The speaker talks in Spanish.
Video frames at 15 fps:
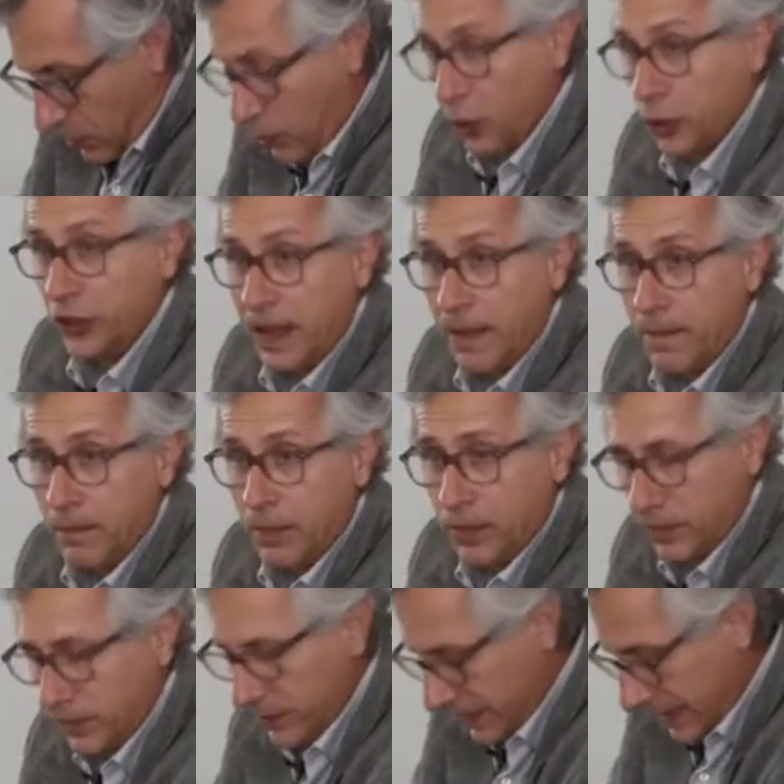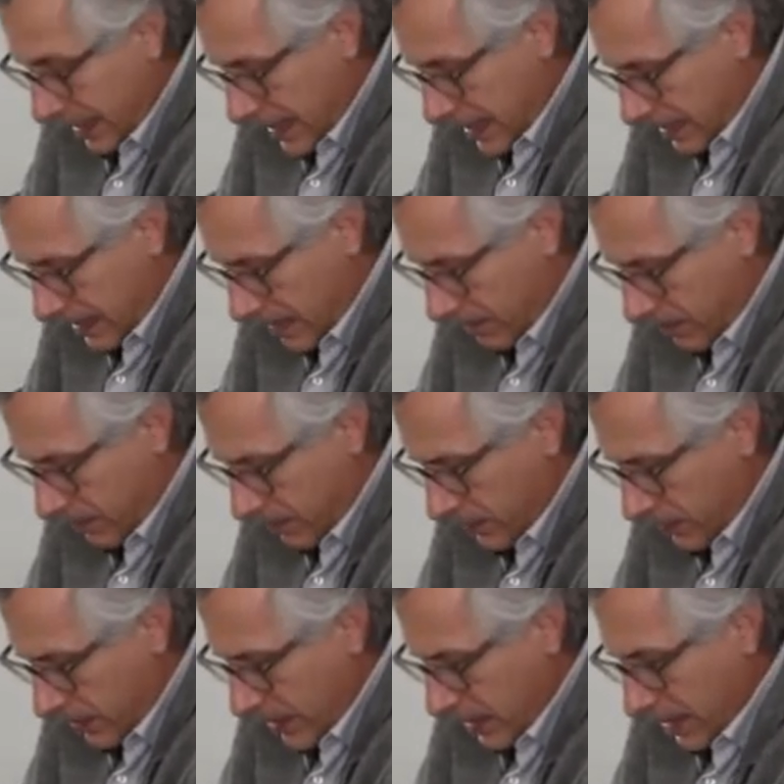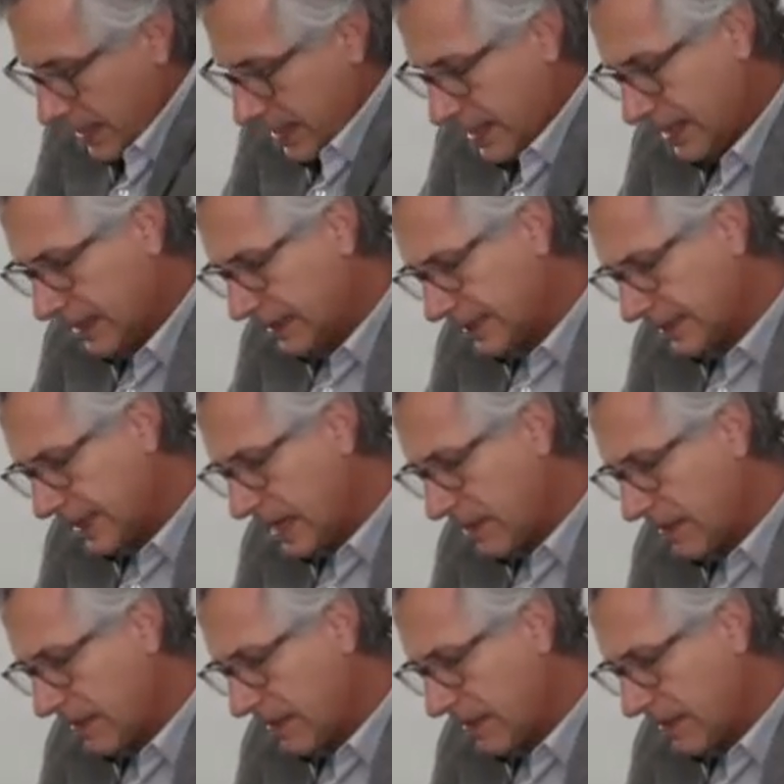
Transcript: o tiempo, serie de tiempo. Y en esta serie,